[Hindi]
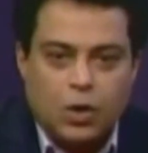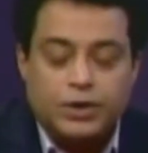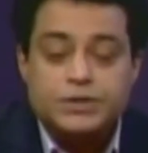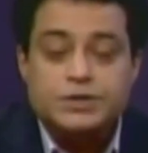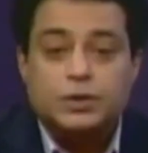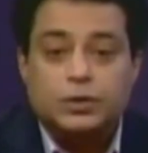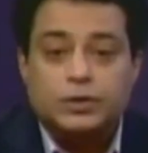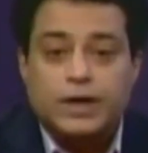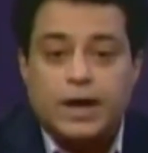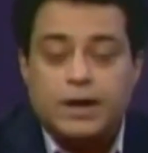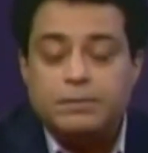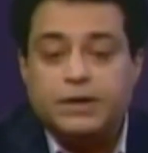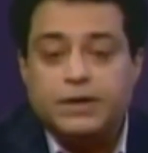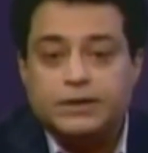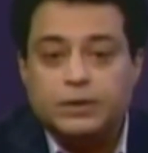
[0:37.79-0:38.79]
और इसी को
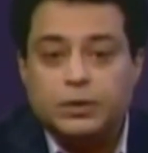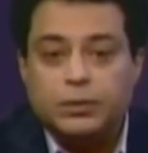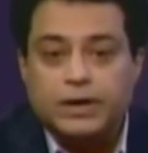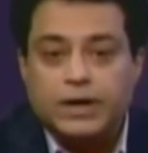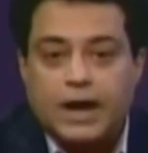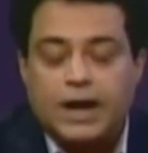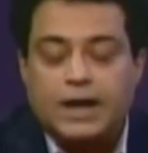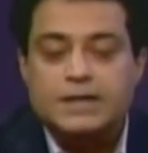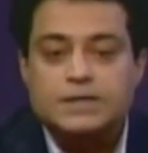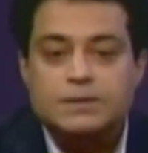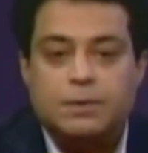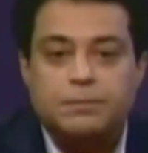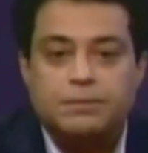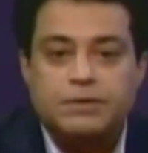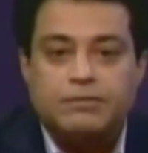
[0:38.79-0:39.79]
ध्यान में रखते हुए आज
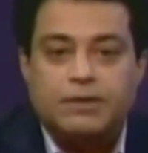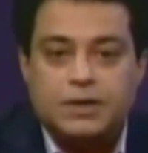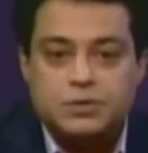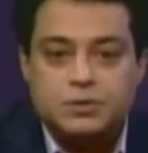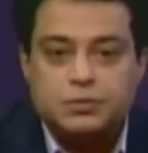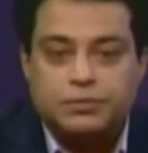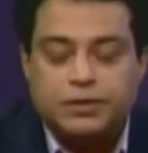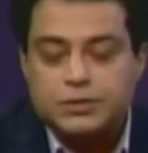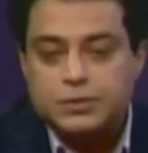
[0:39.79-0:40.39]
हम अपनी वास्तु